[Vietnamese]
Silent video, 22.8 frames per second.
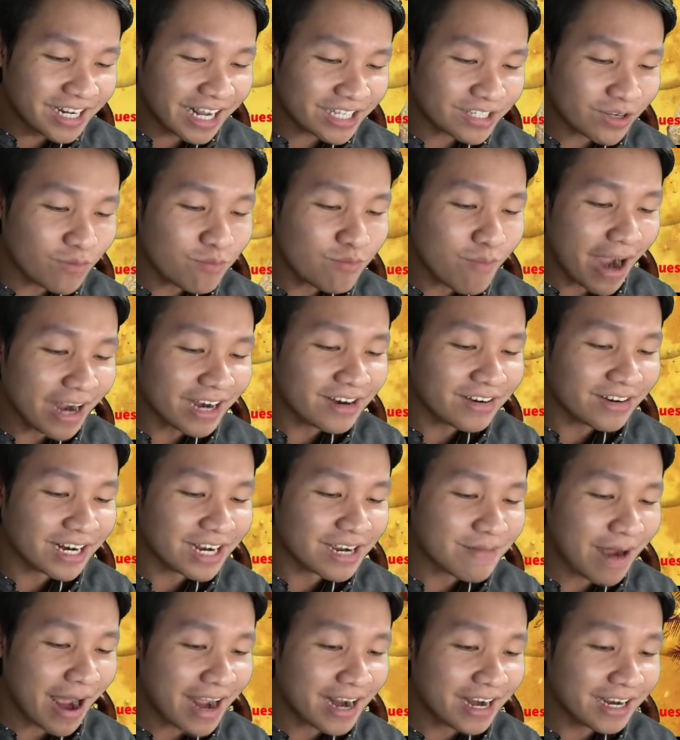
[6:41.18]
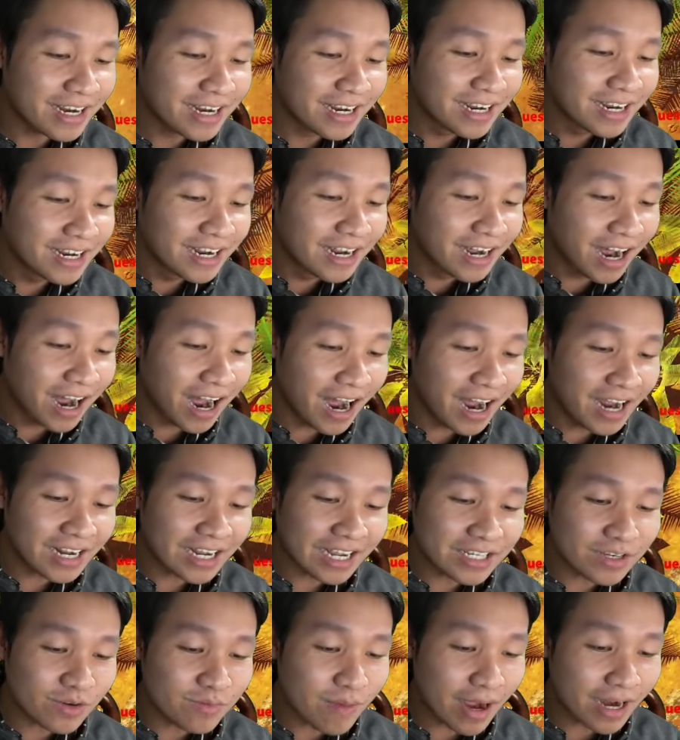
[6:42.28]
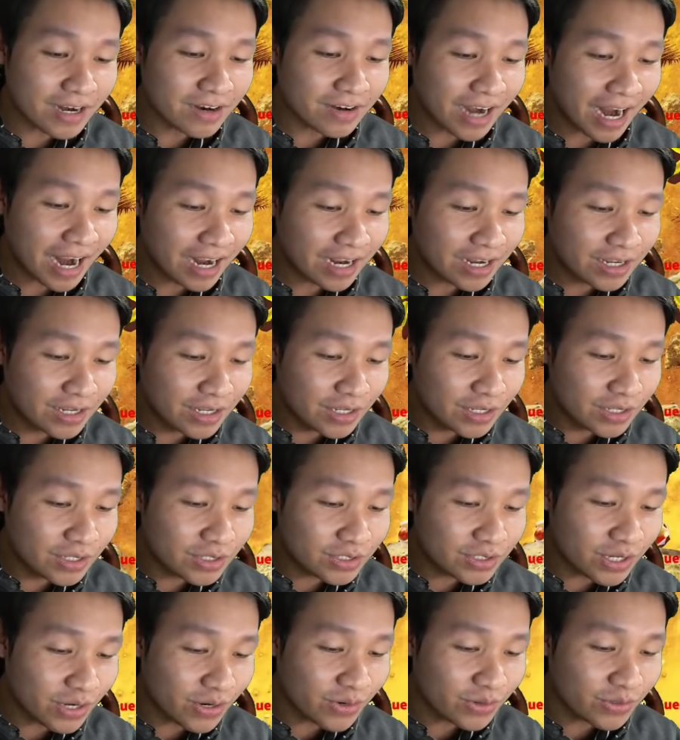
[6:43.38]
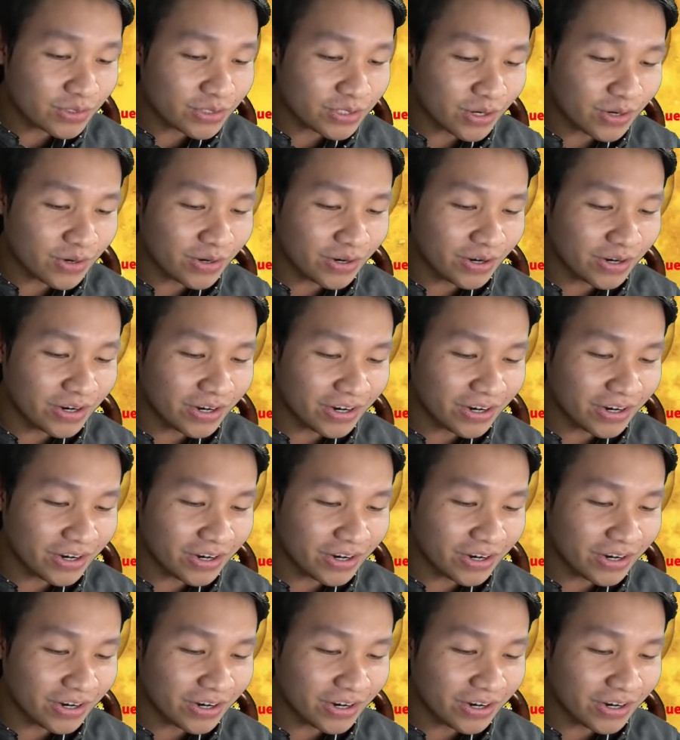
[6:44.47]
cái súng bắn được nè các bạn à, Cái súng bắn được nè chiu chiu